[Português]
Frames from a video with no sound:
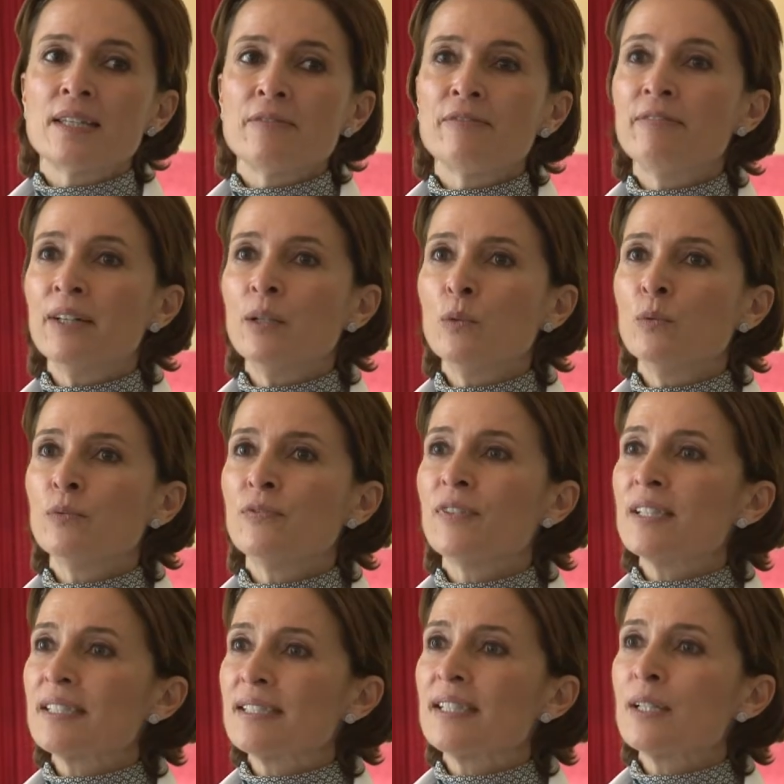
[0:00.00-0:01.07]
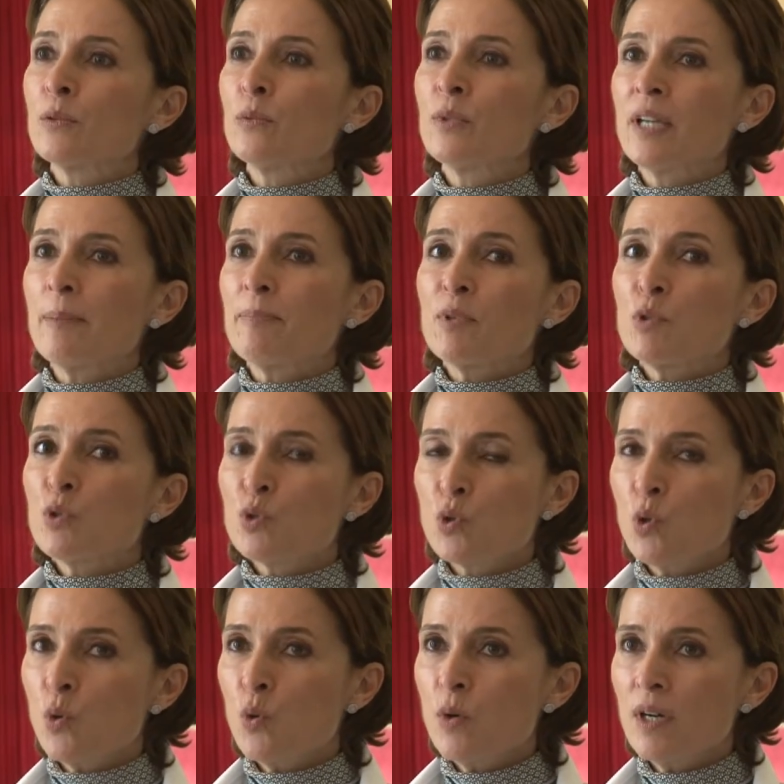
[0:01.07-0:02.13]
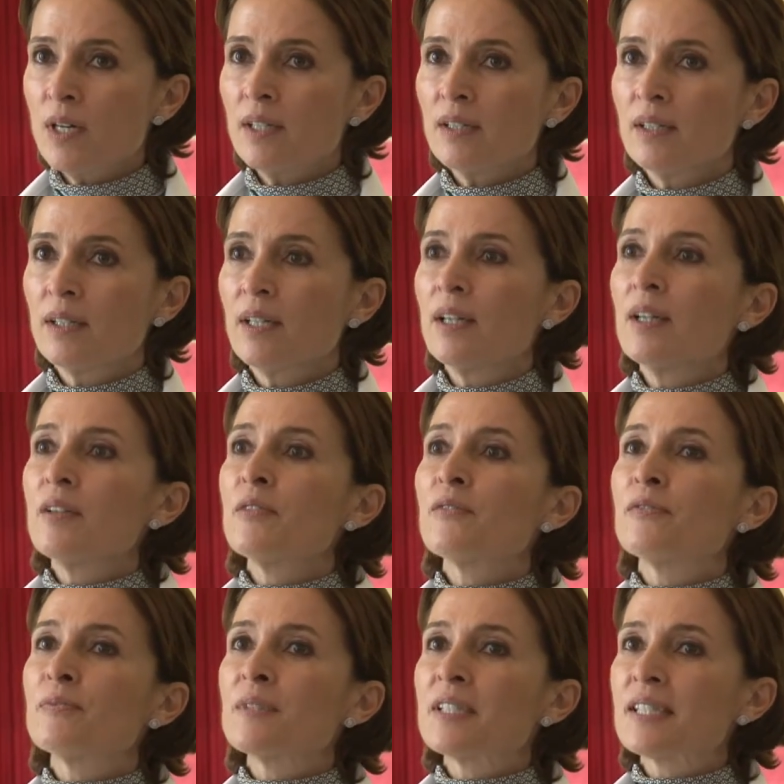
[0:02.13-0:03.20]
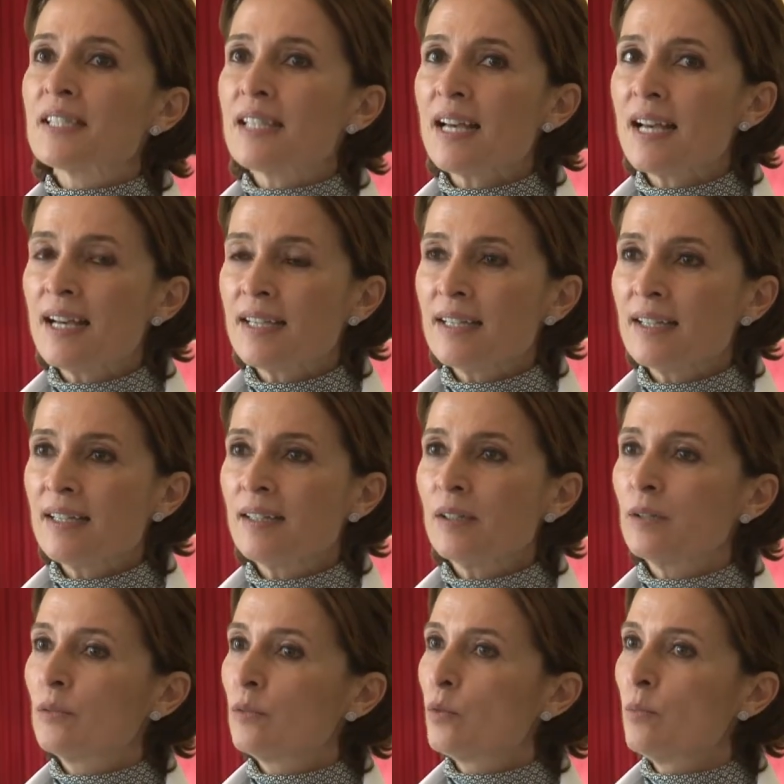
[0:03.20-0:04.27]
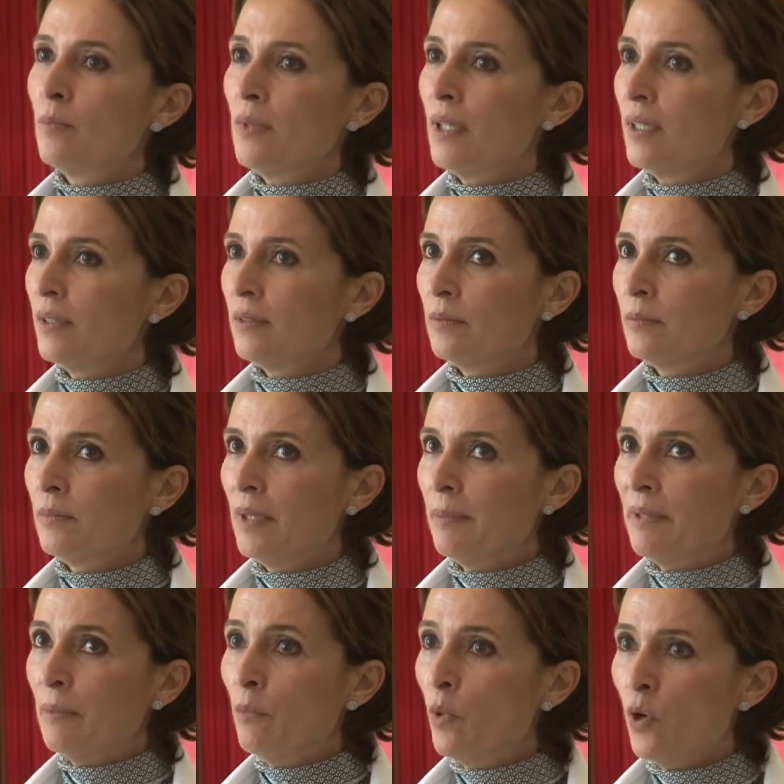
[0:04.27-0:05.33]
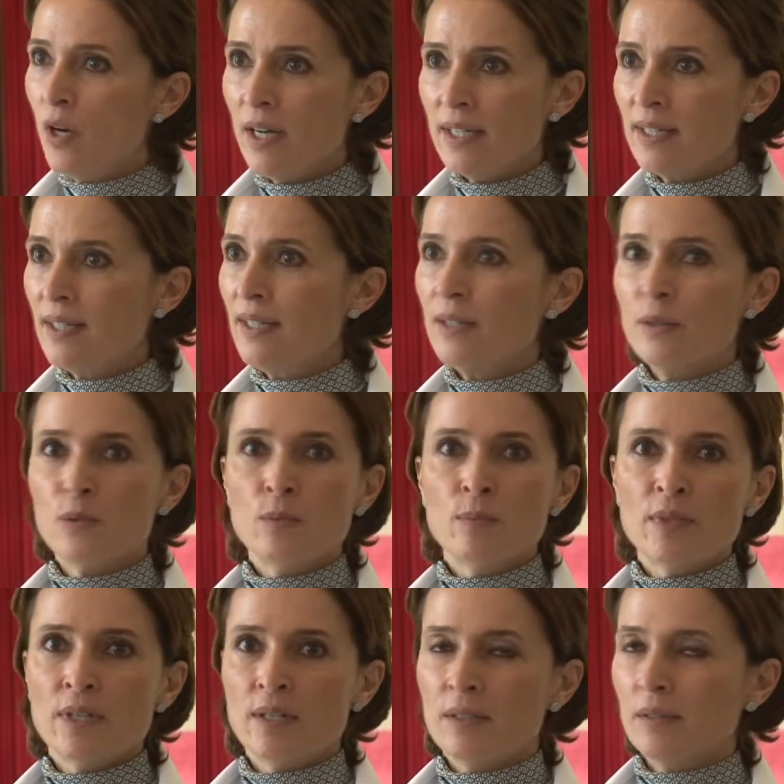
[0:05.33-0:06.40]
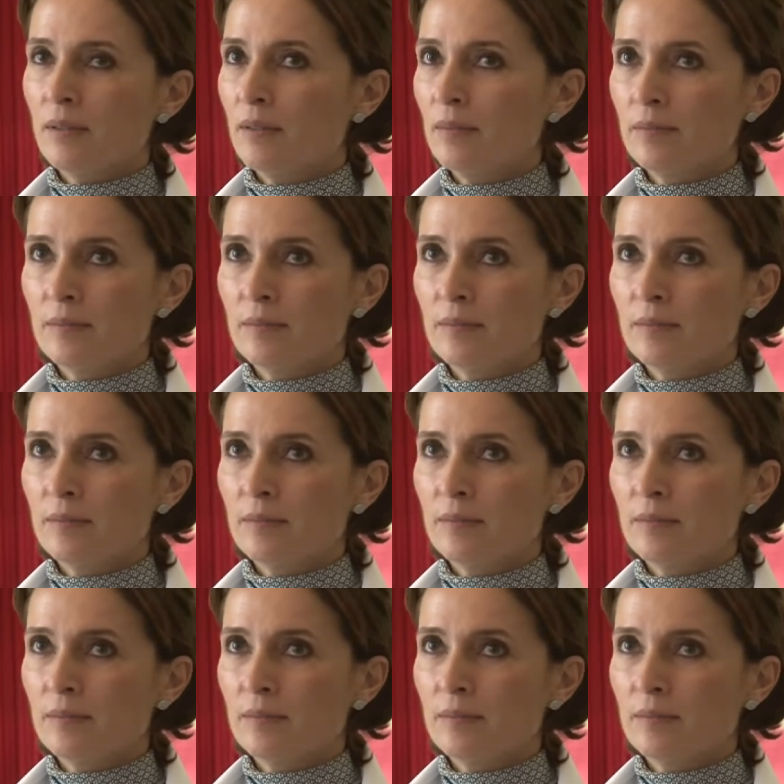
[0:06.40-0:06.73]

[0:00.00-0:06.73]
que vão fazer com que a pessoa saia com uma, uma memória, uma,